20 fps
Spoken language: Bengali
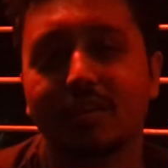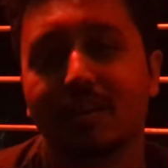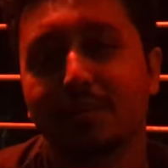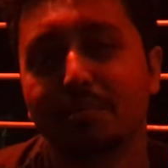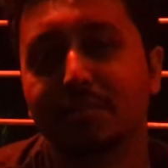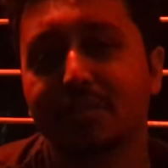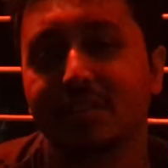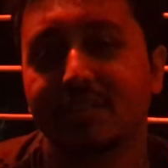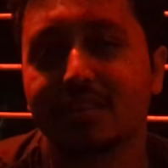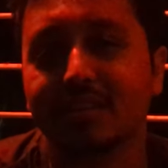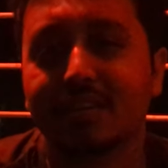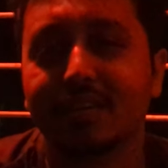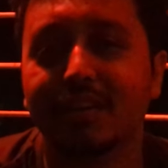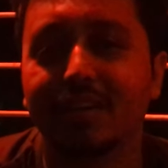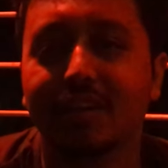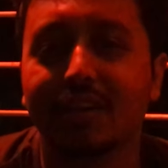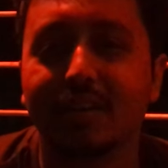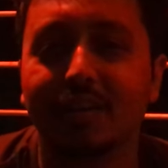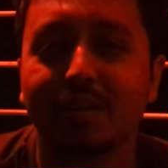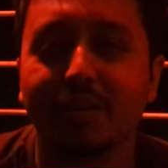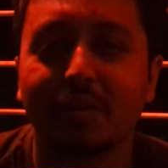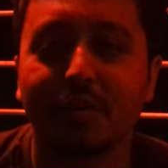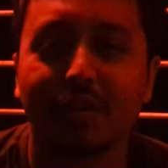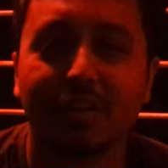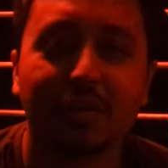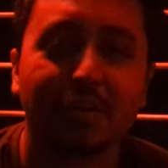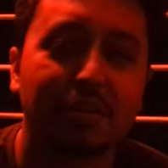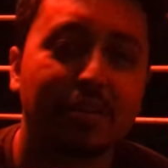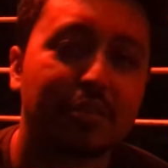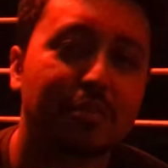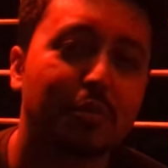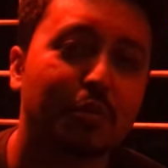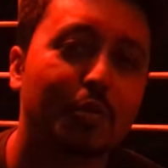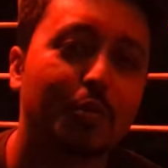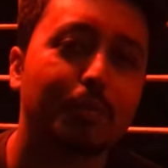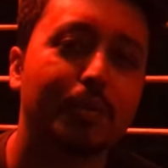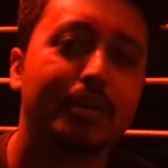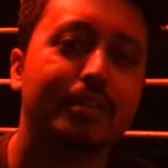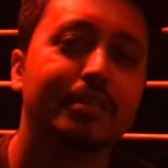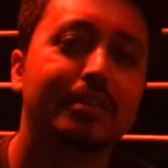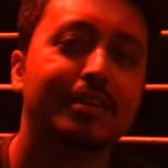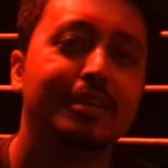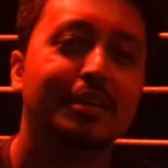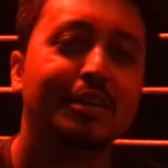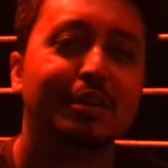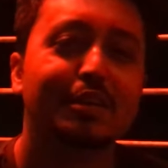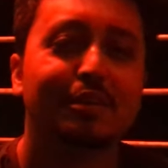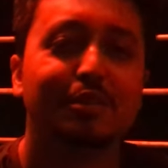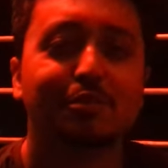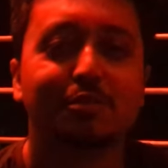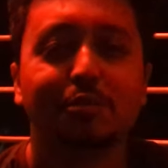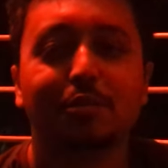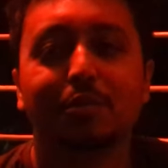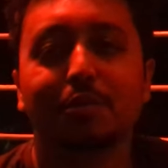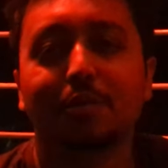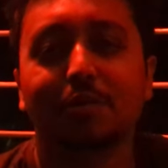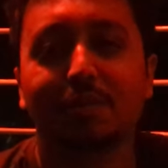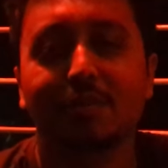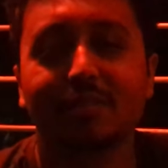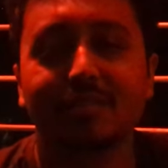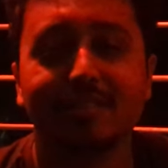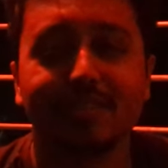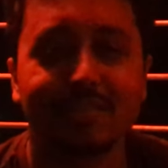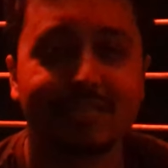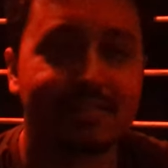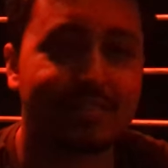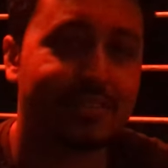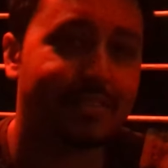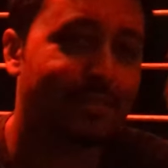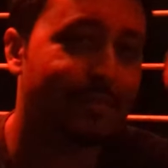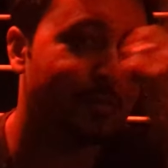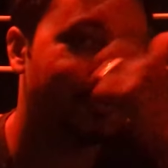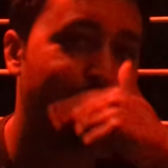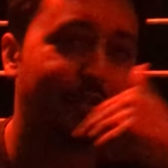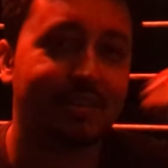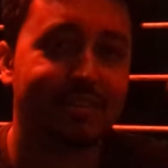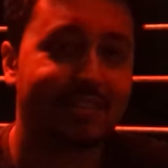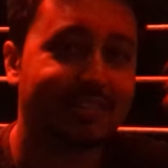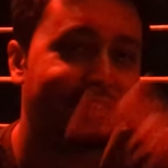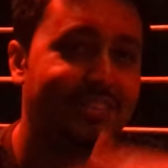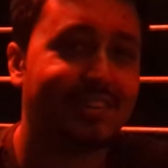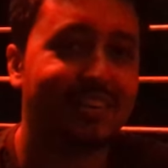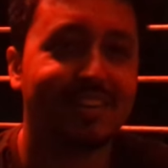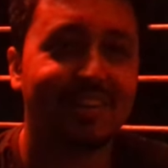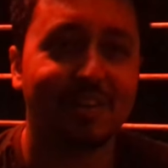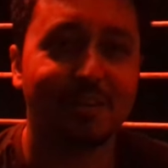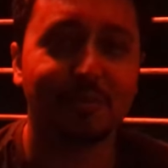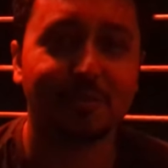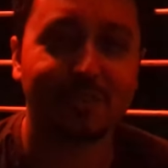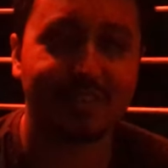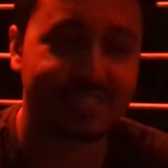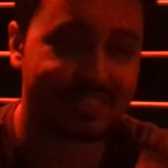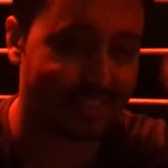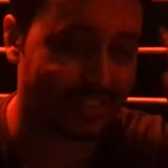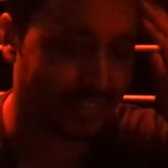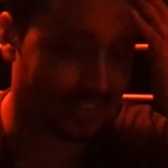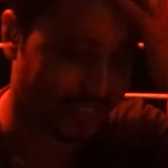থেকে আপনাদেরকে অনেক অনেক ধন্যবাদ সো দেখছেন নতুন একটা চেহারের লুক আজকে